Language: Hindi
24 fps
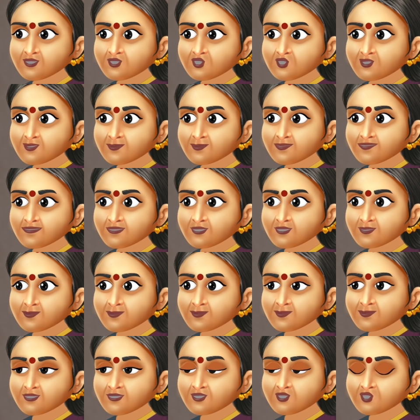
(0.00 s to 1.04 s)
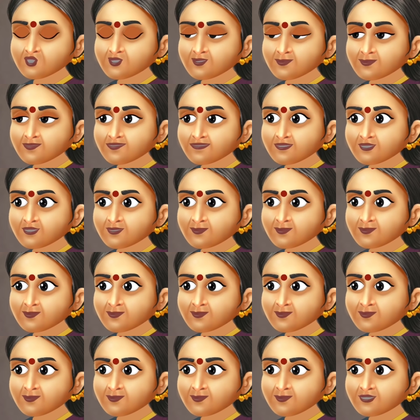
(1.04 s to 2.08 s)
क्या सोचने लग गई बेटा
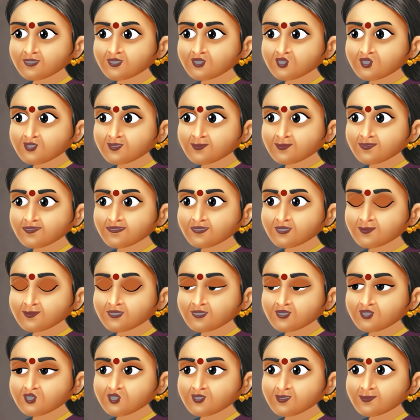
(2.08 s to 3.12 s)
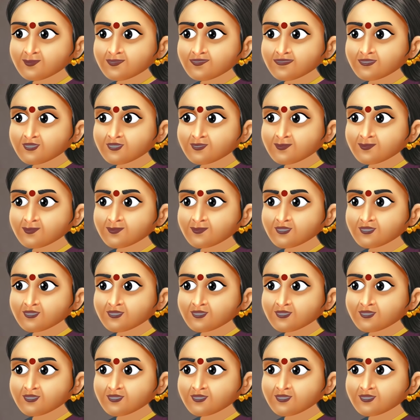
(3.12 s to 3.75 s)
जो बोल रही हूँ उसे ध्यान से